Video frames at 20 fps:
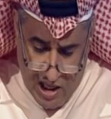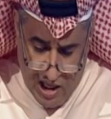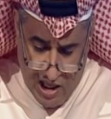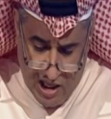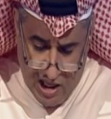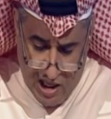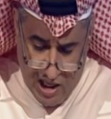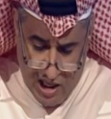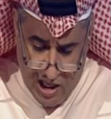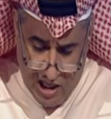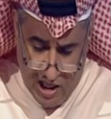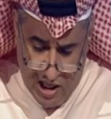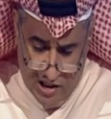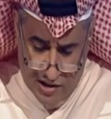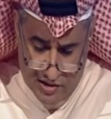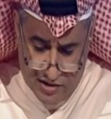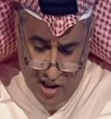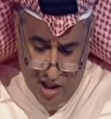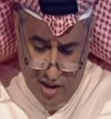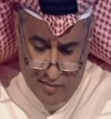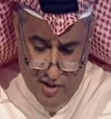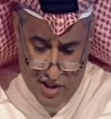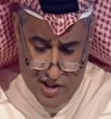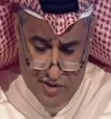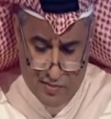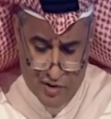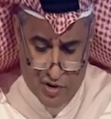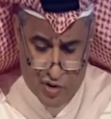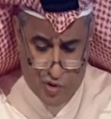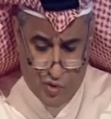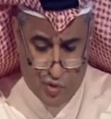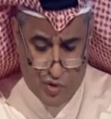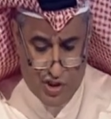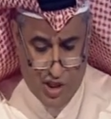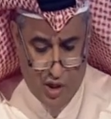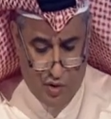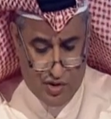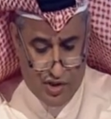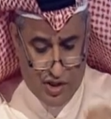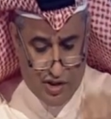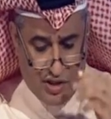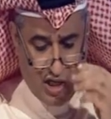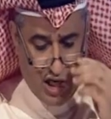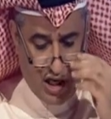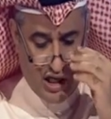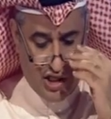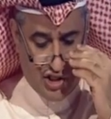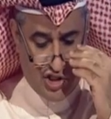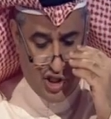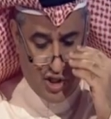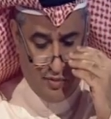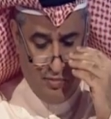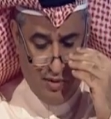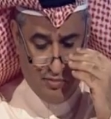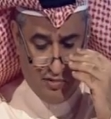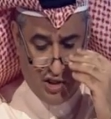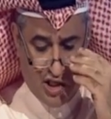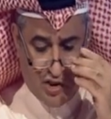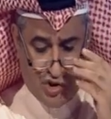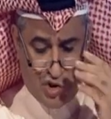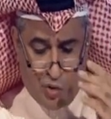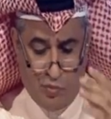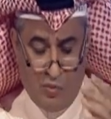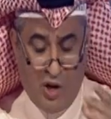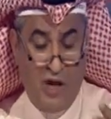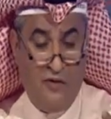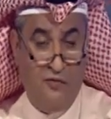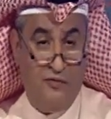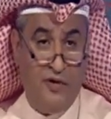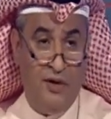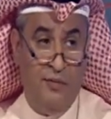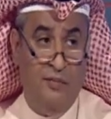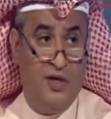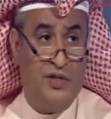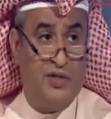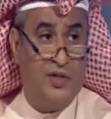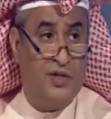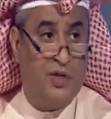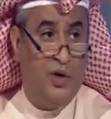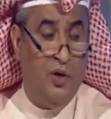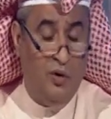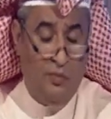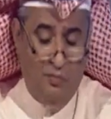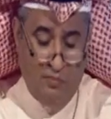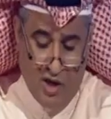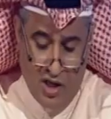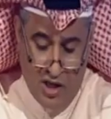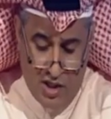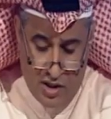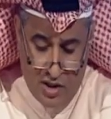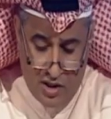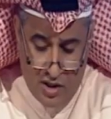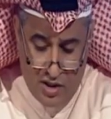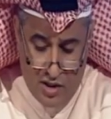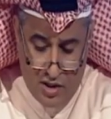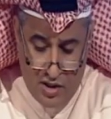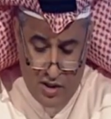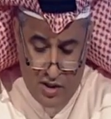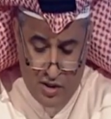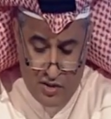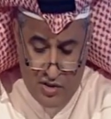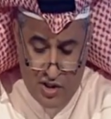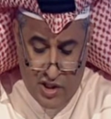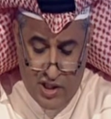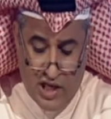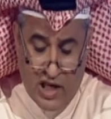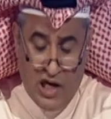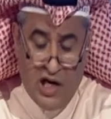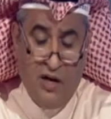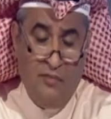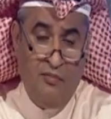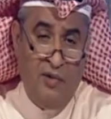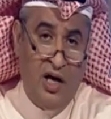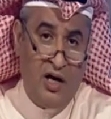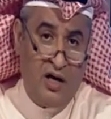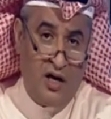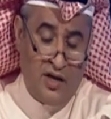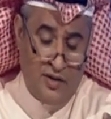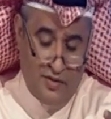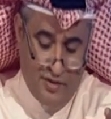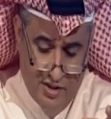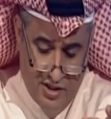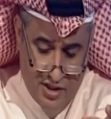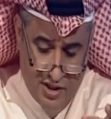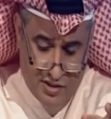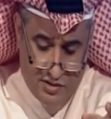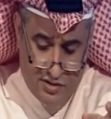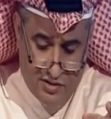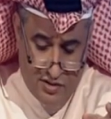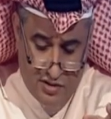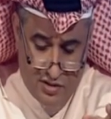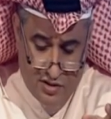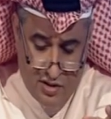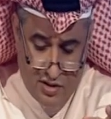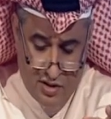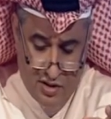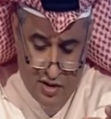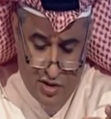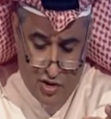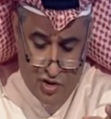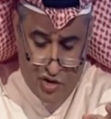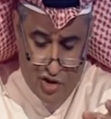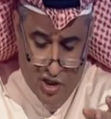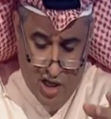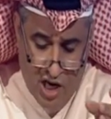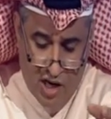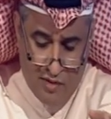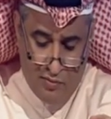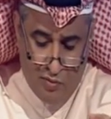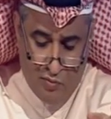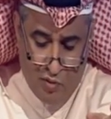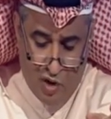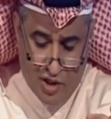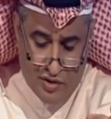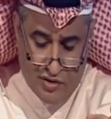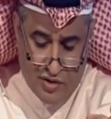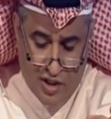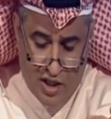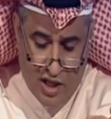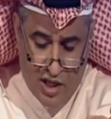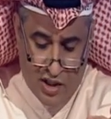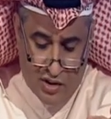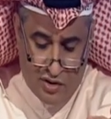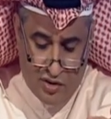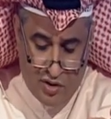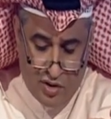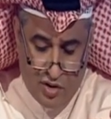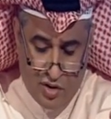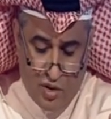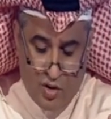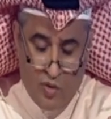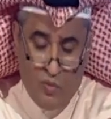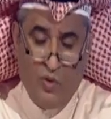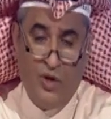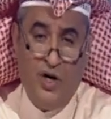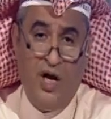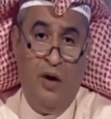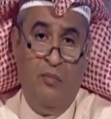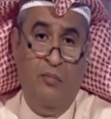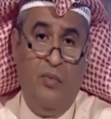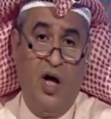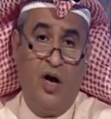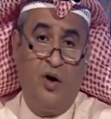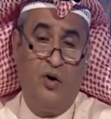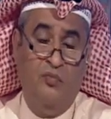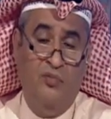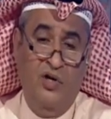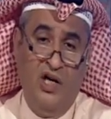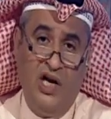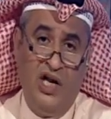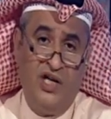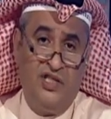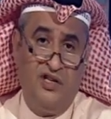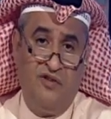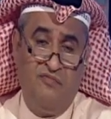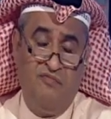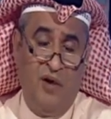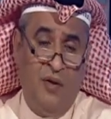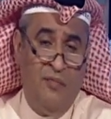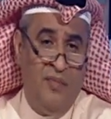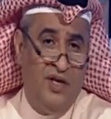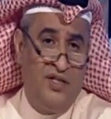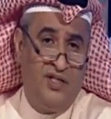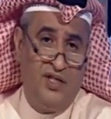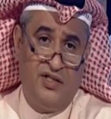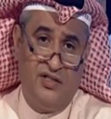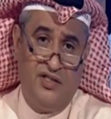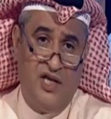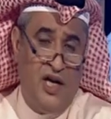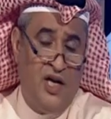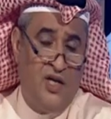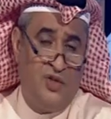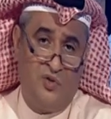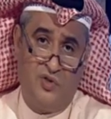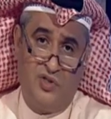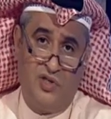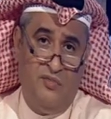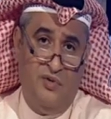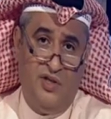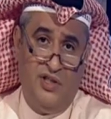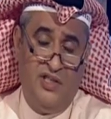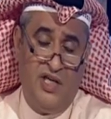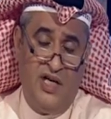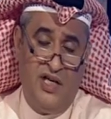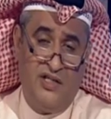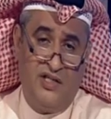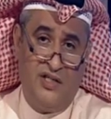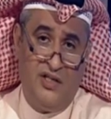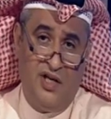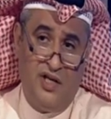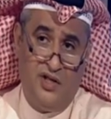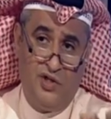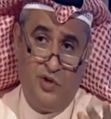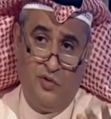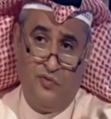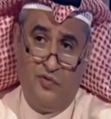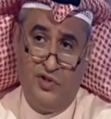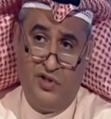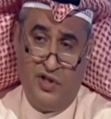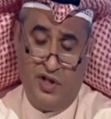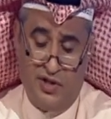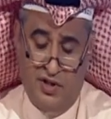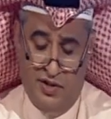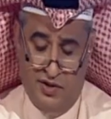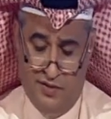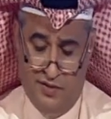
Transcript: محمد الخالد نائب رئيس مجلس الوزراء وزير الداخليه الشيخ محمد خالد صباح في مجلس الامه تكلم عن قضيه جرائم المخدرات وان اعمارهم للاسف ما بين 16 و 17 سنه، شوفوا التقرير.